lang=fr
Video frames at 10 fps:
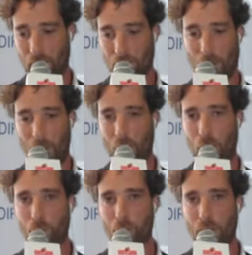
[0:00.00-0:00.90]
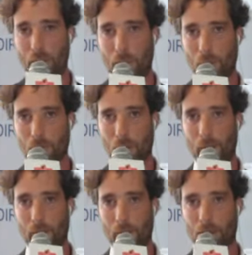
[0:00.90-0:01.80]
vraiment l'enthousiasme de la part
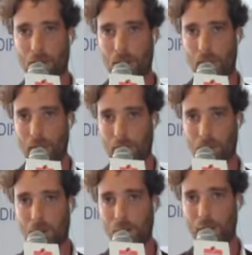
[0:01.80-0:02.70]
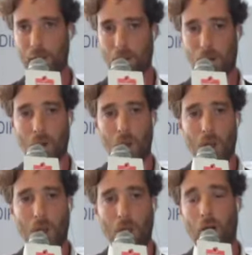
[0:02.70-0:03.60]
d'un certain nombre d'investisseurs.
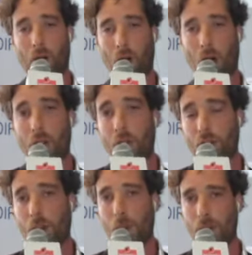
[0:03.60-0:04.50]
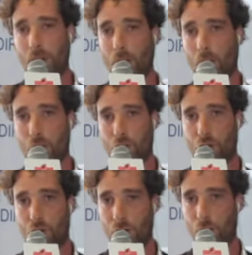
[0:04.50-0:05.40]
Euh, à l'inverse, à la baisse, on a
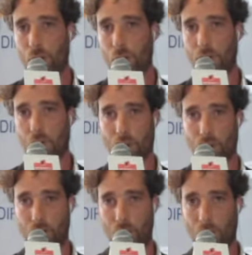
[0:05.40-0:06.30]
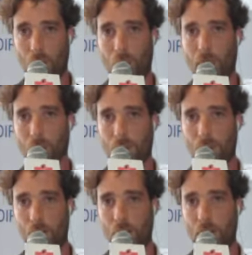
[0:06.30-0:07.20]
GDF Suez, la hein, plus forte baisse du
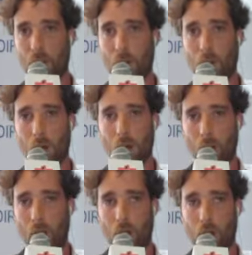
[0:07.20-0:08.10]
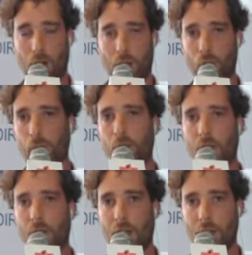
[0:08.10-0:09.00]
CAC, hein, euh, qui a subi une
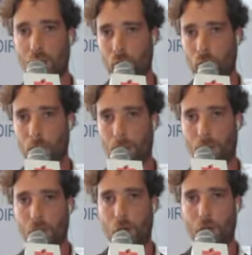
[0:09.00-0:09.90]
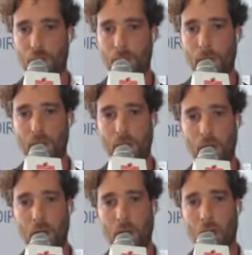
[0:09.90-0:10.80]
dégradation de la part de HSBC.
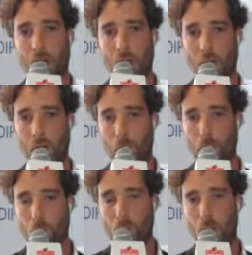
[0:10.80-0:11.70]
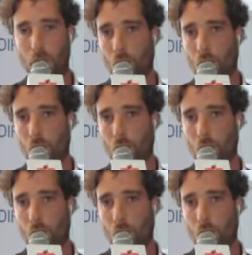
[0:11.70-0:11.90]
Euh, mais